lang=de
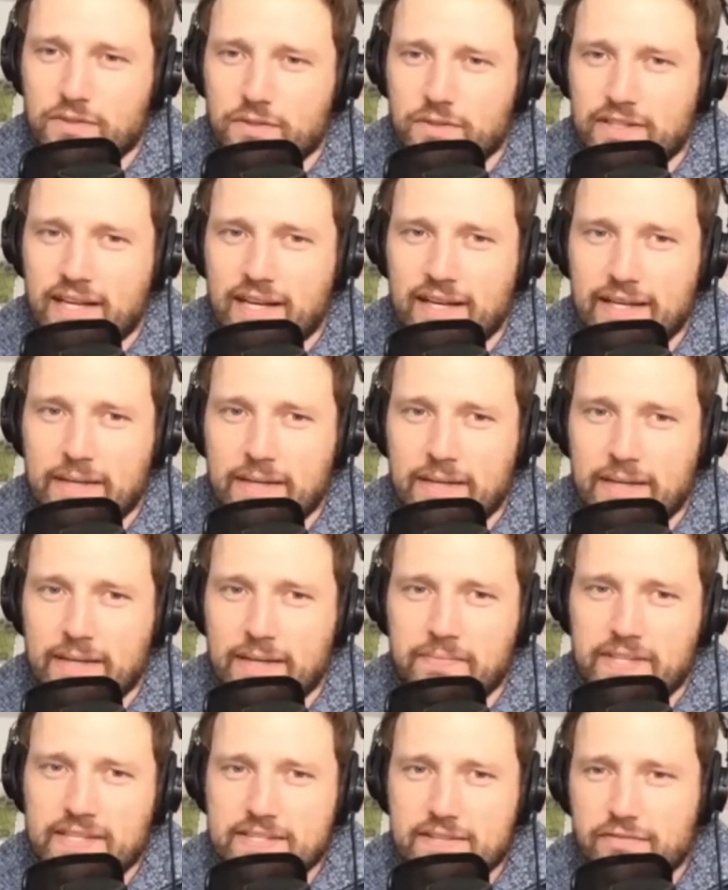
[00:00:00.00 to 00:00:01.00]
und da
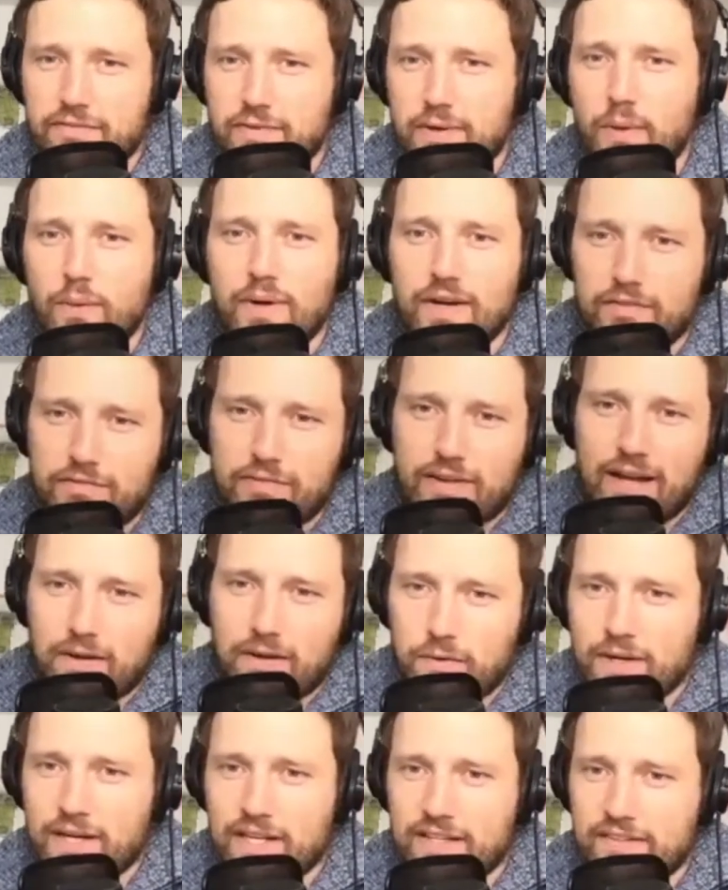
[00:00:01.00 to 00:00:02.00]
eben diese
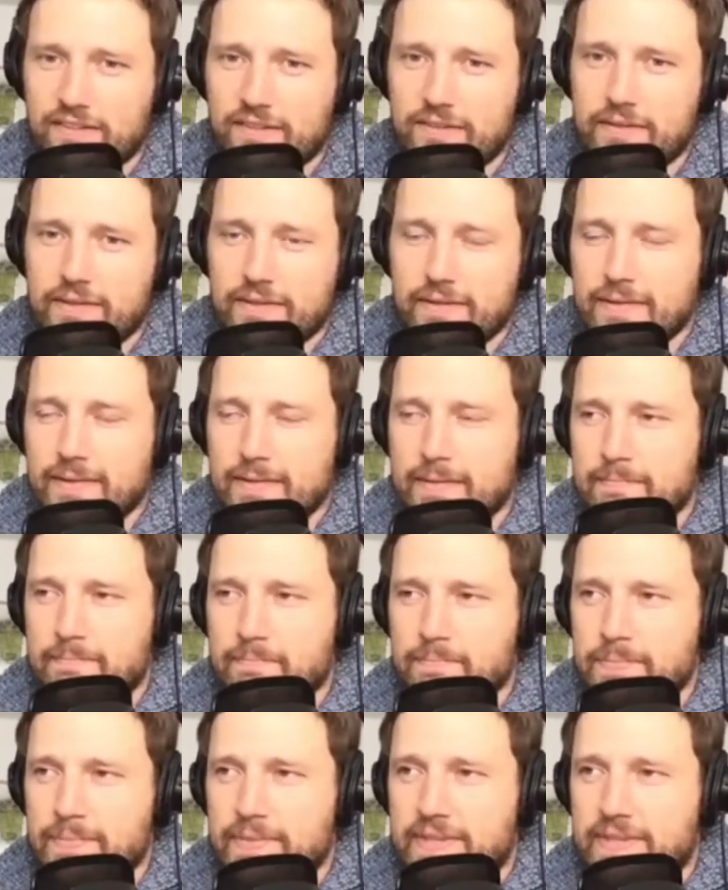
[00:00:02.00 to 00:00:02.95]
Flow-Erfahrung hatte, mhm.